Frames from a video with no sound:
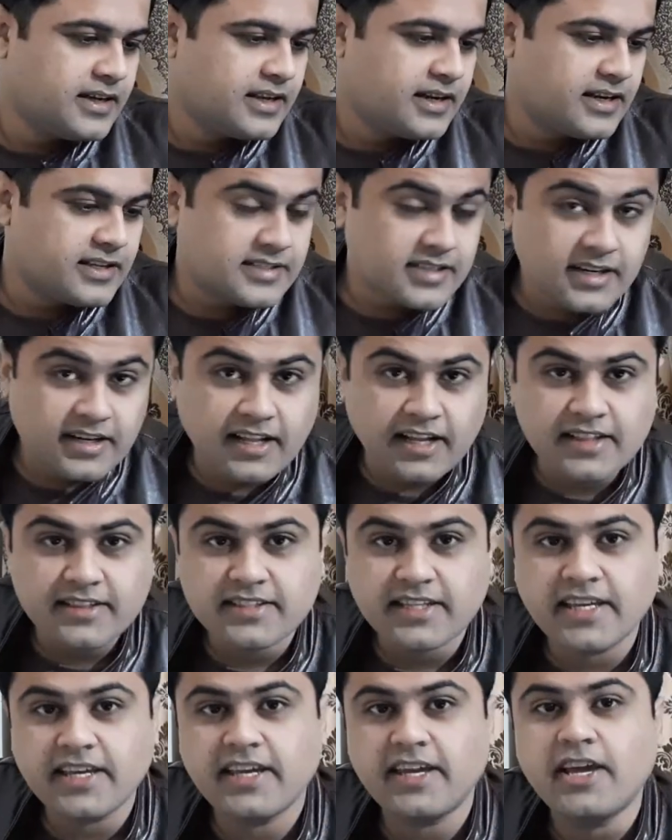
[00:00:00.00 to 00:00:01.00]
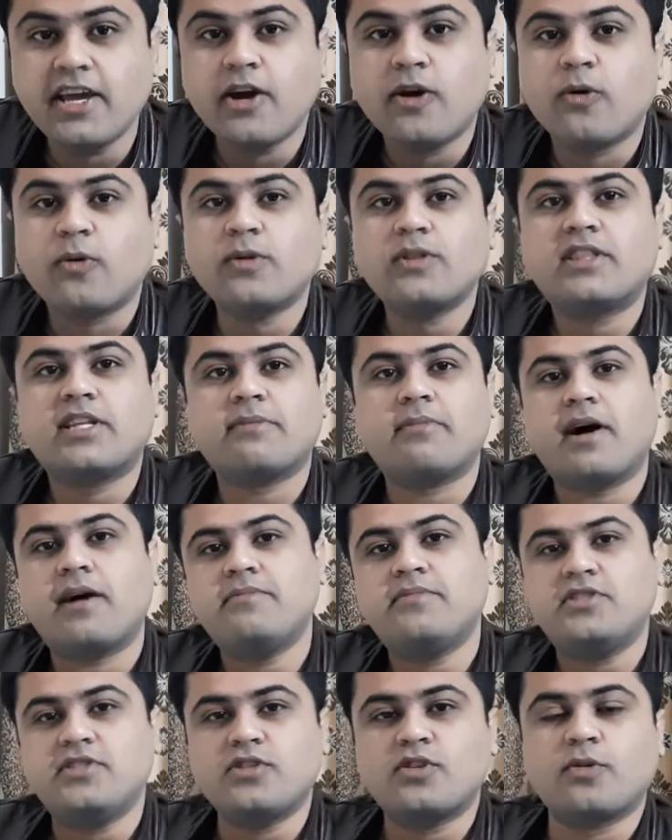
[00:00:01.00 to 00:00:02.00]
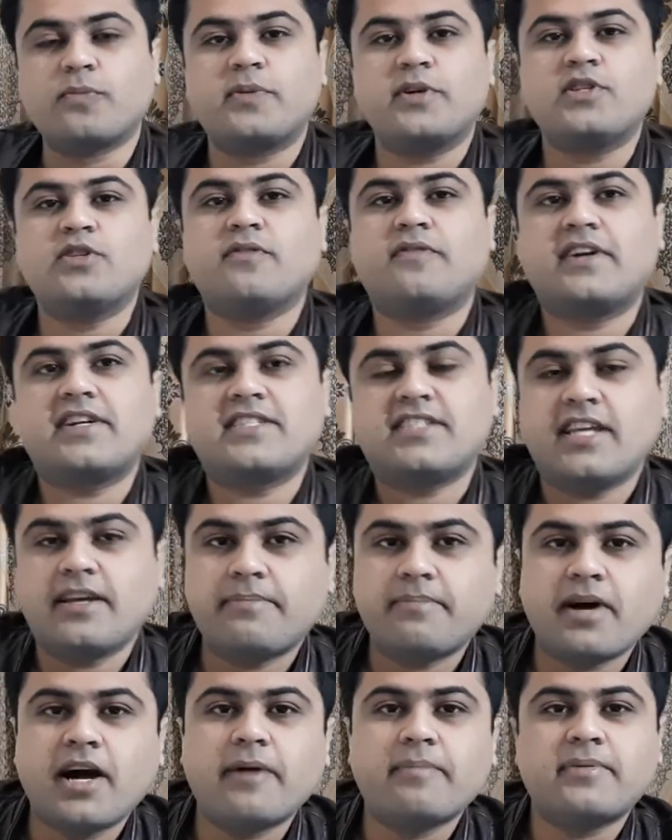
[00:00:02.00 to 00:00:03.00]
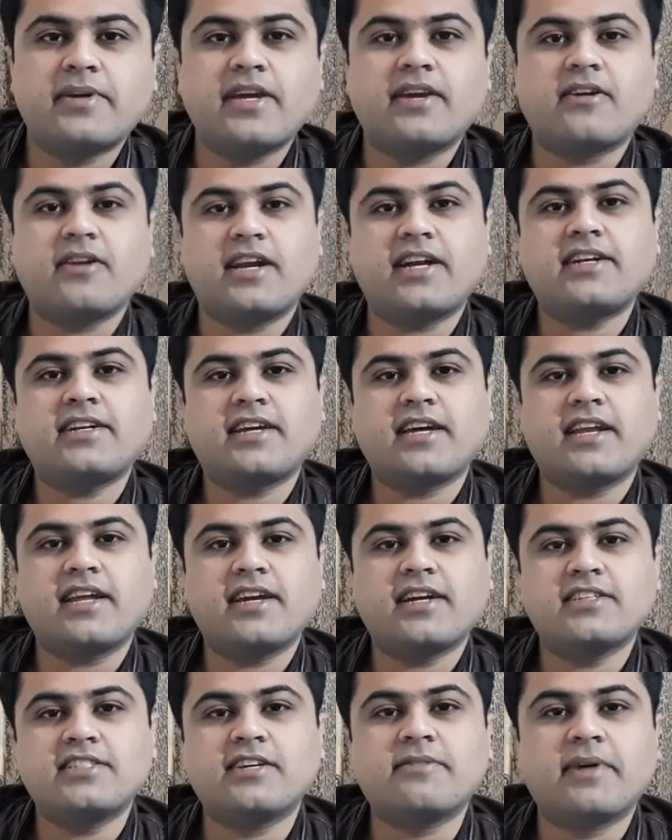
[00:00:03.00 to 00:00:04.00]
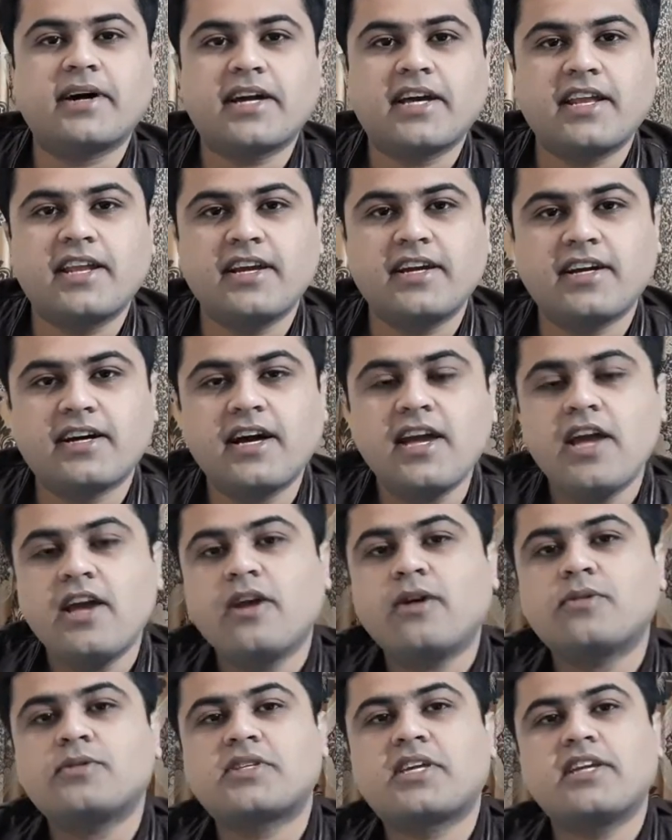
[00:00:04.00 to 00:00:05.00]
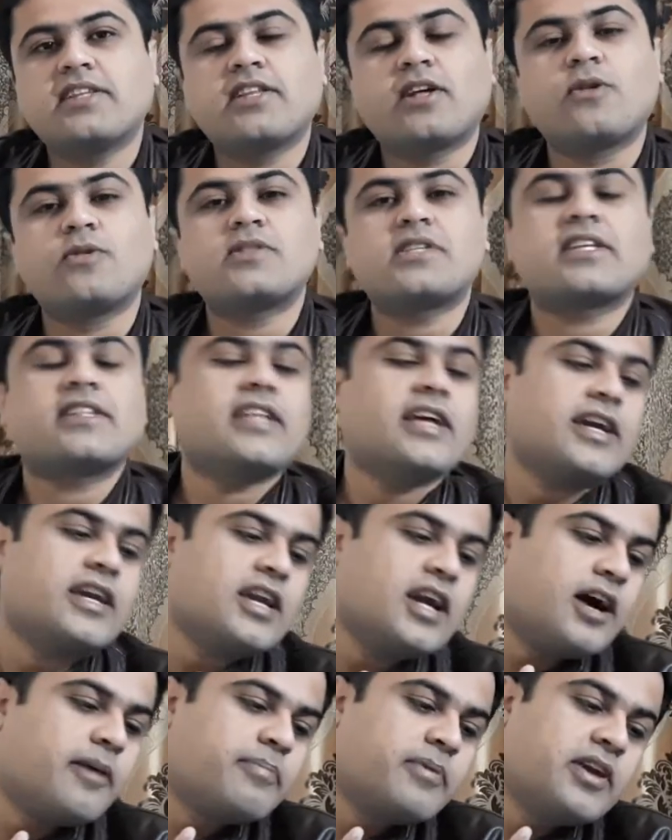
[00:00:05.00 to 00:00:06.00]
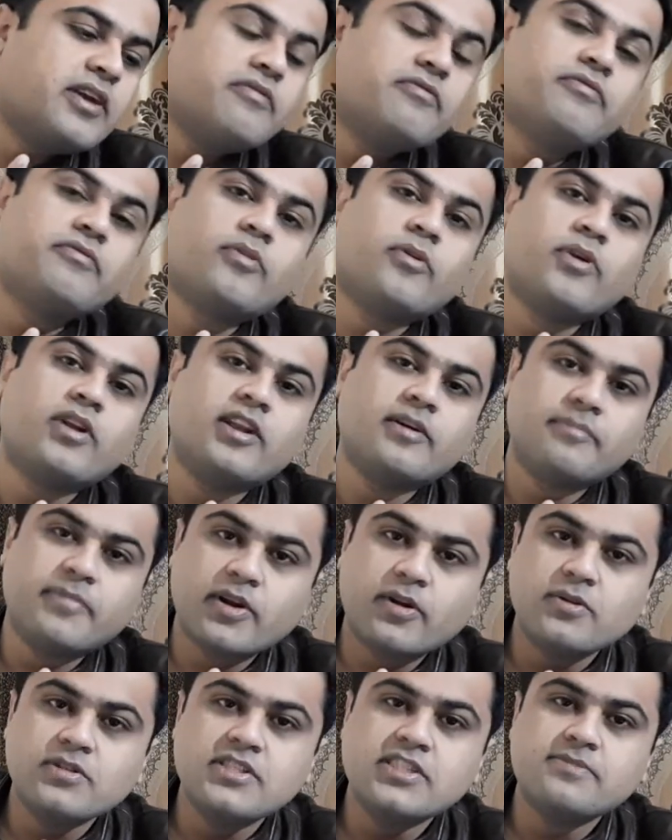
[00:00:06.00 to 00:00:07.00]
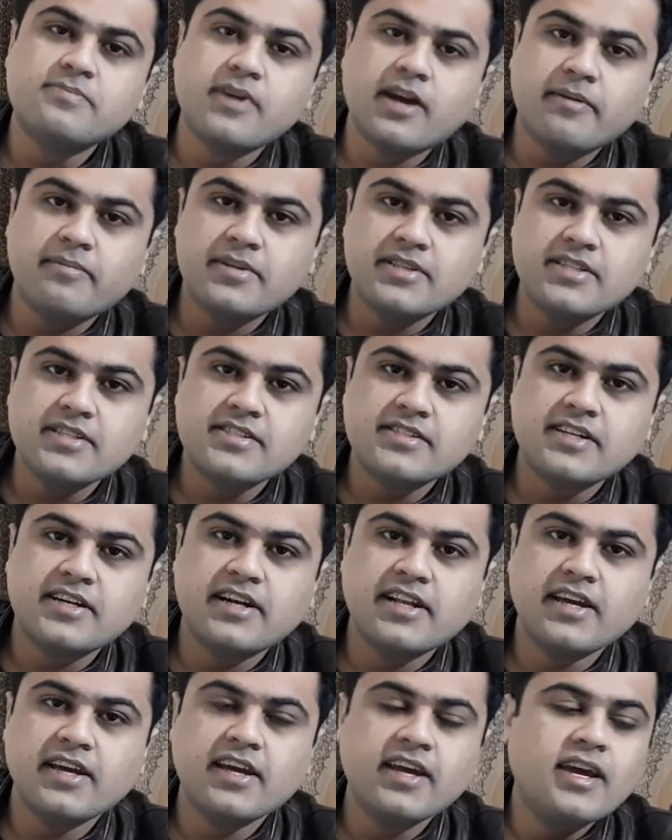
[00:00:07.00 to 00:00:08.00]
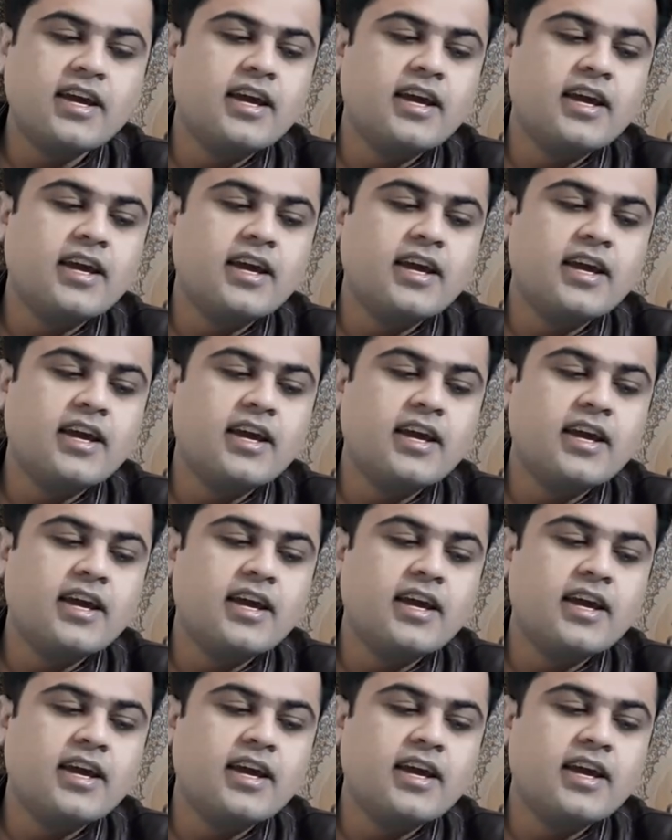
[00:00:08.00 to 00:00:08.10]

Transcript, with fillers: नज़र डालते हैं उन तमाम चीज़ों पे जो व्हाट्सएप आपकी कलेक्ट करेगा जमा करेगा उसके अंदर हो सकता है कि आपके फ़ोन नंबर हो जिस पे आप रजिस्टर्ड हैं